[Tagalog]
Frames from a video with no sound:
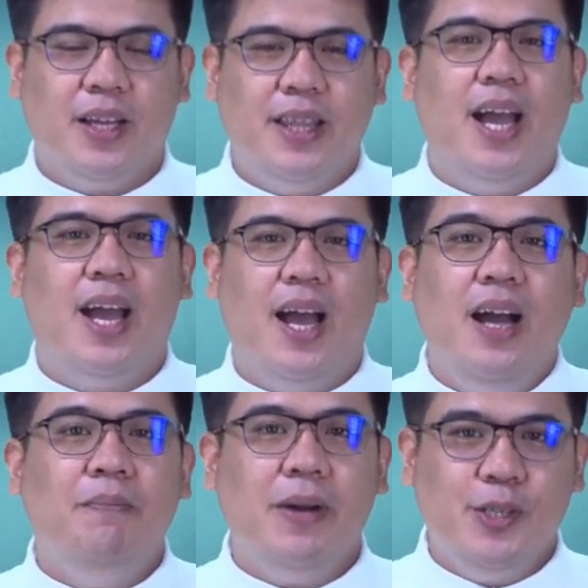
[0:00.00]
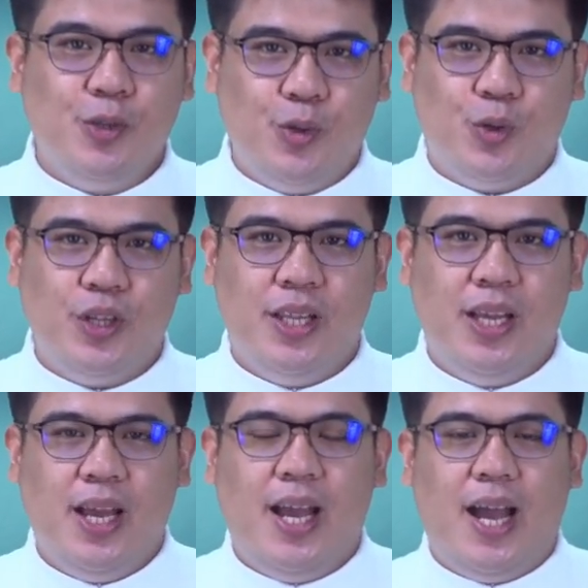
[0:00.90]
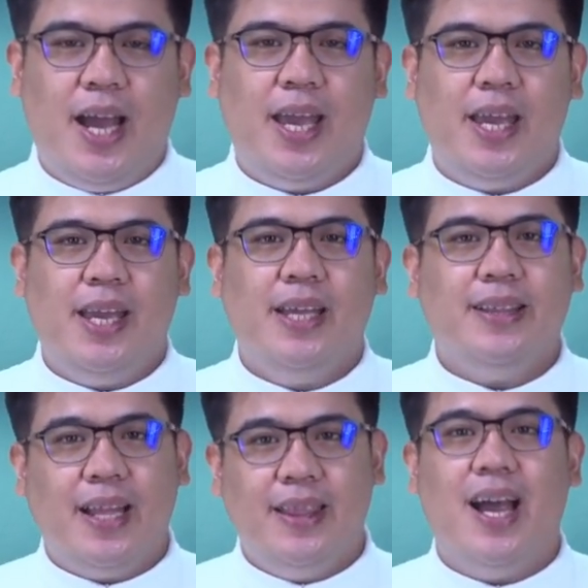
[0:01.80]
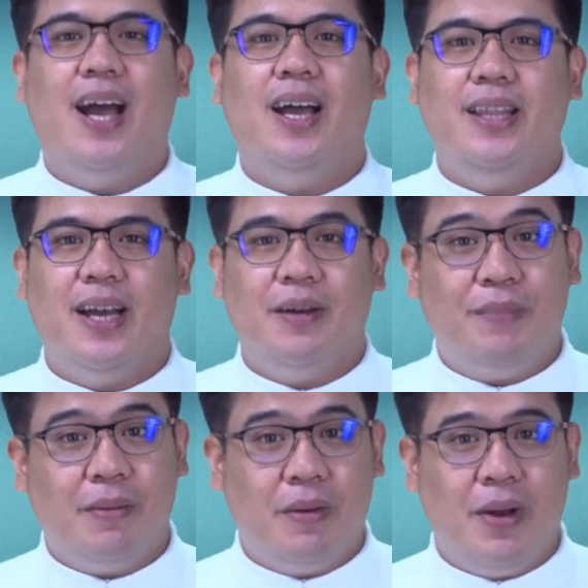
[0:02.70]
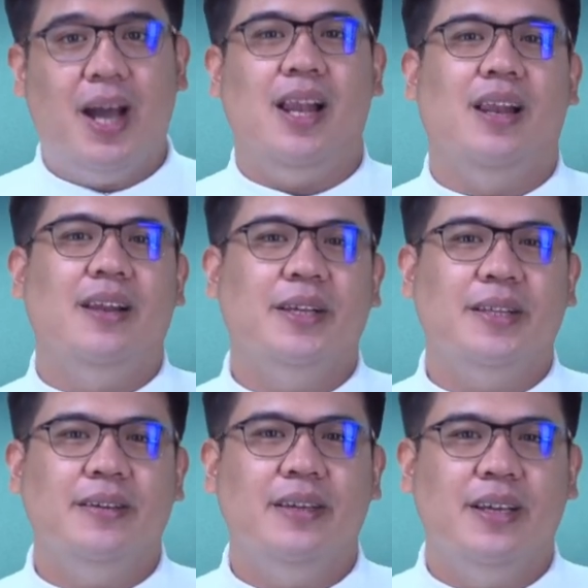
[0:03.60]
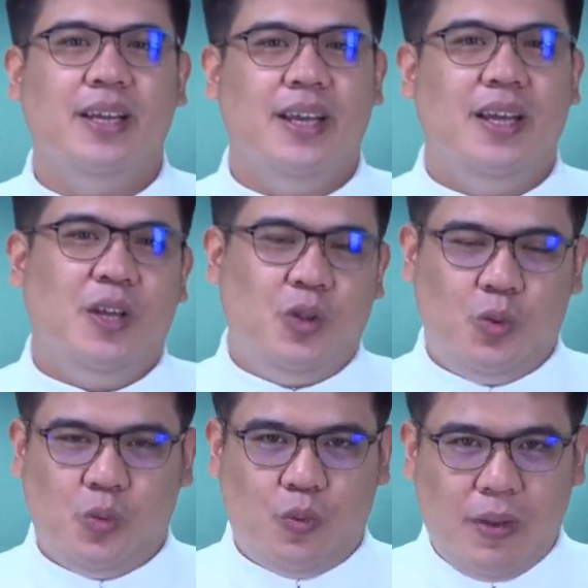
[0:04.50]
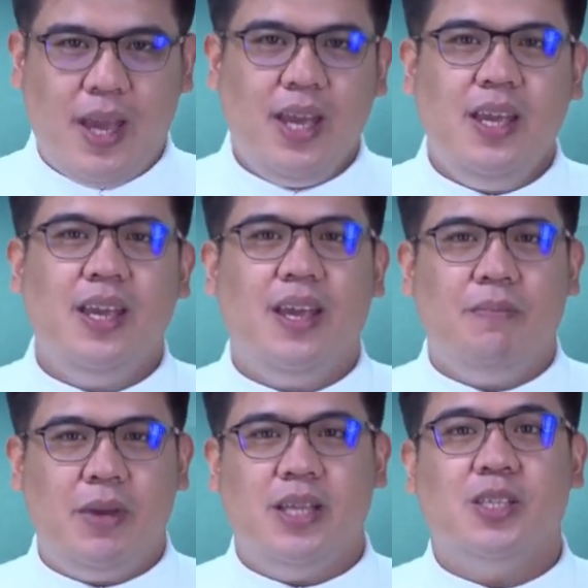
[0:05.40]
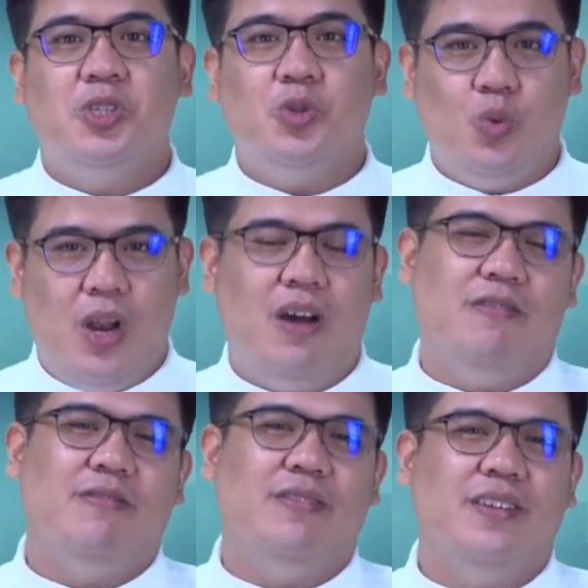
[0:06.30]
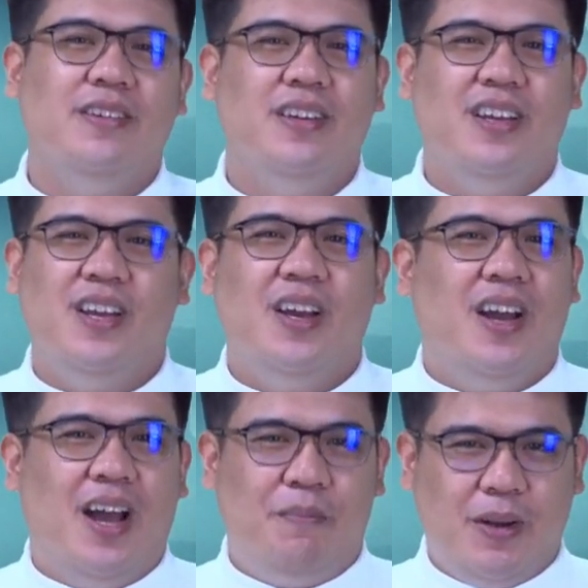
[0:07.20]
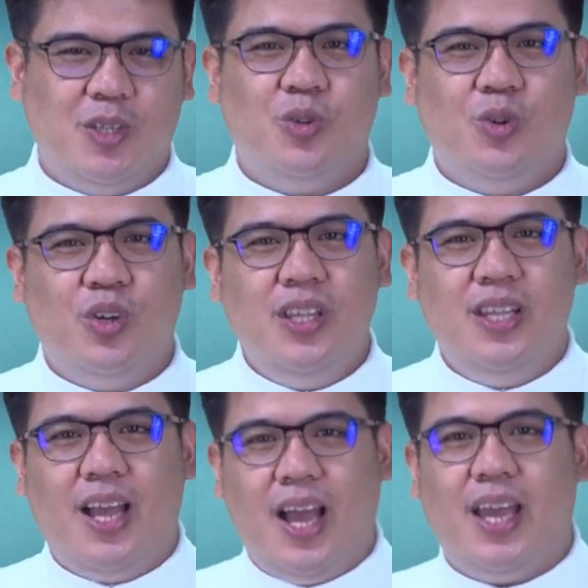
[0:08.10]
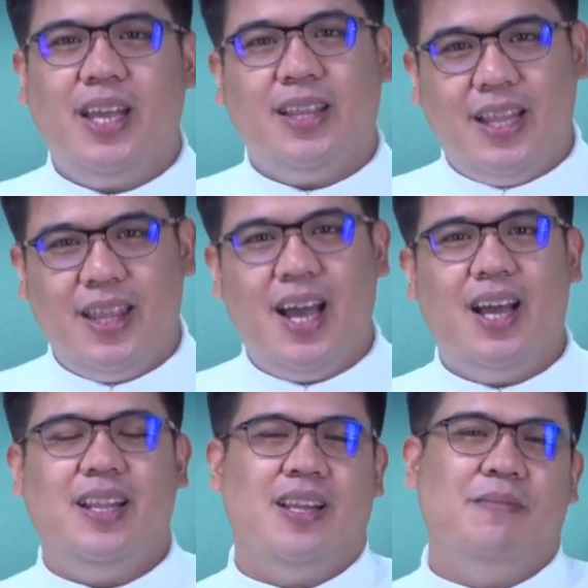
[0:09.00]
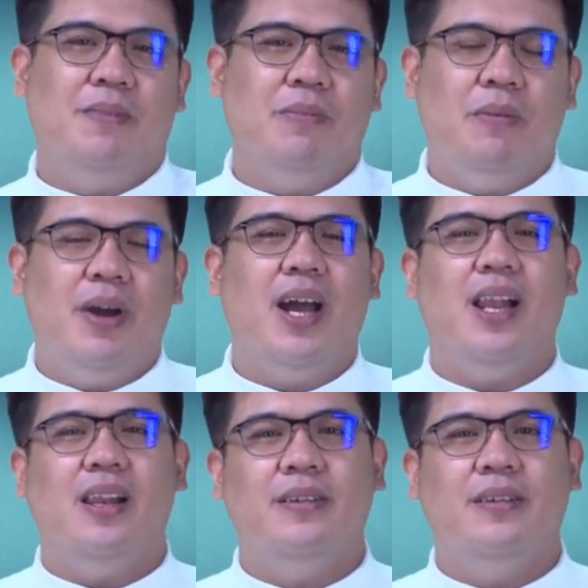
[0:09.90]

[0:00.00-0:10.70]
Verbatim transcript: na ang pagsunod ay tanda ng pagmamahal. To obey means to love. Ang pagsunod ay tanda ng pagmamahal.